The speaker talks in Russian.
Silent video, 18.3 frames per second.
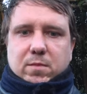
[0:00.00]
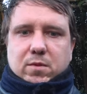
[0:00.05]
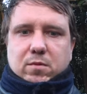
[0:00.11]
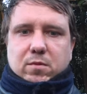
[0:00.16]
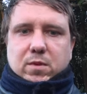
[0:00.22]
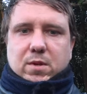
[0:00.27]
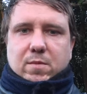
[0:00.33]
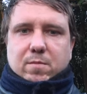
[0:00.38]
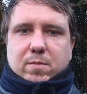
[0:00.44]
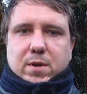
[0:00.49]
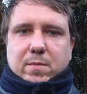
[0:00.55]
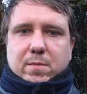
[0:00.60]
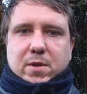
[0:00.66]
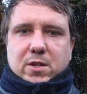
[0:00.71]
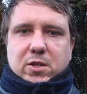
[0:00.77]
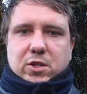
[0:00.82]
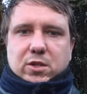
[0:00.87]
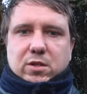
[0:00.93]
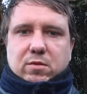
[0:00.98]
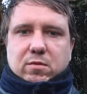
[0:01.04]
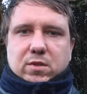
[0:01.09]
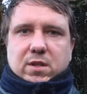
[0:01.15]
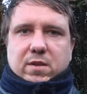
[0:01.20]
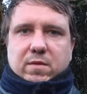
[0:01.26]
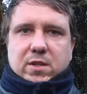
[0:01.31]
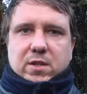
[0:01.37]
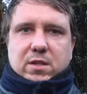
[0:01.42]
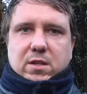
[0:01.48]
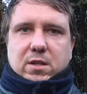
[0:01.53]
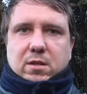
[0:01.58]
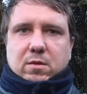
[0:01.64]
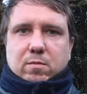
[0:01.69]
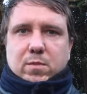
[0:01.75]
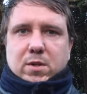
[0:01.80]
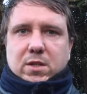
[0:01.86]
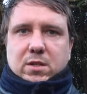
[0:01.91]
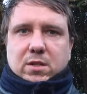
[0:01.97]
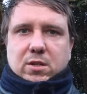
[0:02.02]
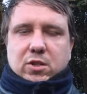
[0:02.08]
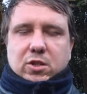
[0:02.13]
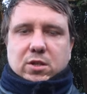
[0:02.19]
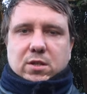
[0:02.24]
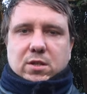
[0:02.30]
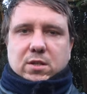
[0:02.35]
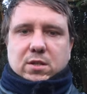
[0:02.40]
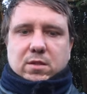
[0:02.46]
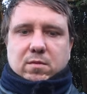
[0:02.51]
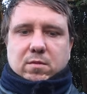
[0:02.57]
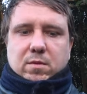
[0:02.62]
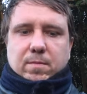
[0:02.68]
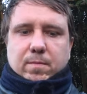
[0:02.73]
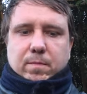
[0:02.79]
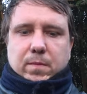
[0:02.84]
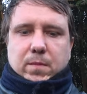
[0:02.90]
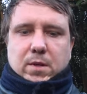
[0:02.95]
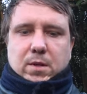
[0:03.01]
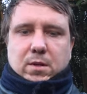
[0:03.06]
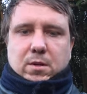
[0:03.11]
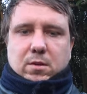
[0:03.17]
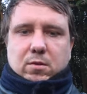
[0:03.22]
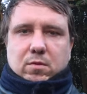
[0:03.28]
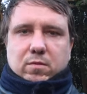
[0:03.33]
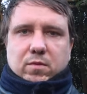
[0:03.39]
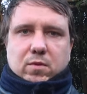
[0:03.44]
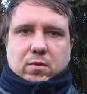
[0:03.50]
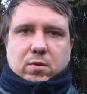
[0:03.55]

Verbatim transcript: то там поменьше, но зависит от места жительства. Но в